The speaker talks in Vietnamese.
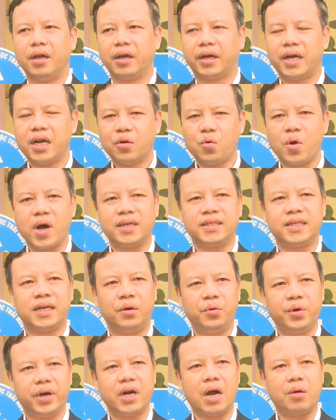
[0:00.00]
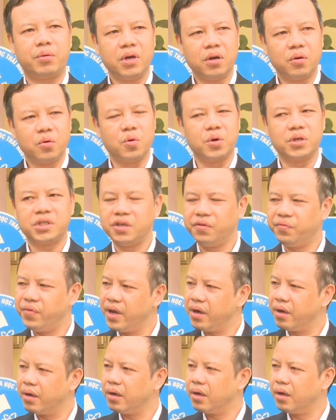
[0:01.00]
kết quả rèn luyện đạo đức của sinh
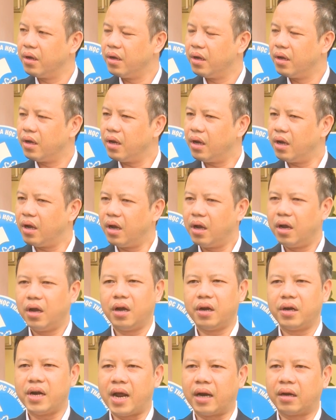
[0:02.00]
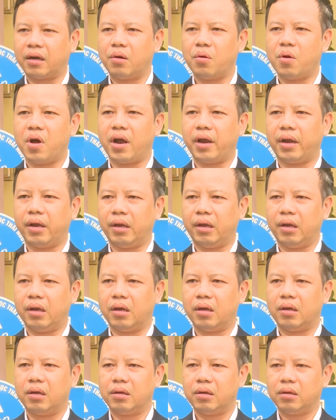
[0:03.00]
viên đạt
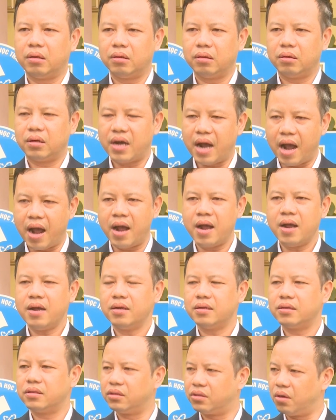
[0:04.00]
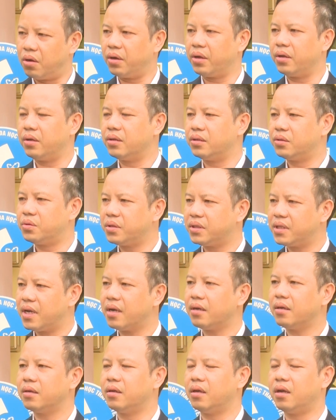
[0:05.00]
loại khá, giỏi, xuất
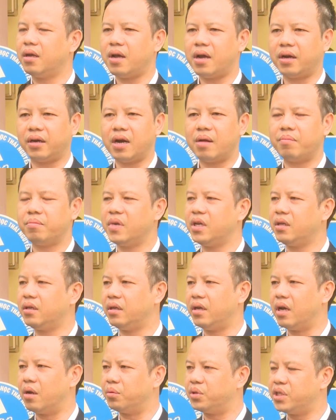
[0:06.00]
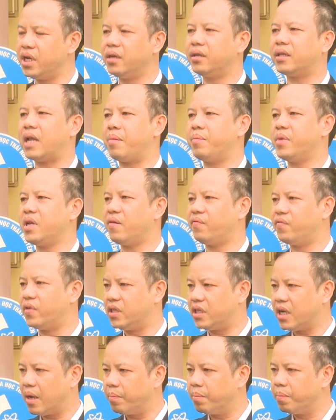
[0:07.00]
sắc hàng năm thì đều trên
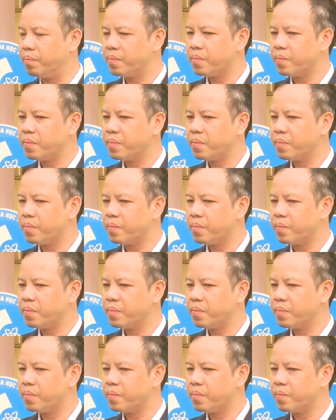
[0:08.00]
85%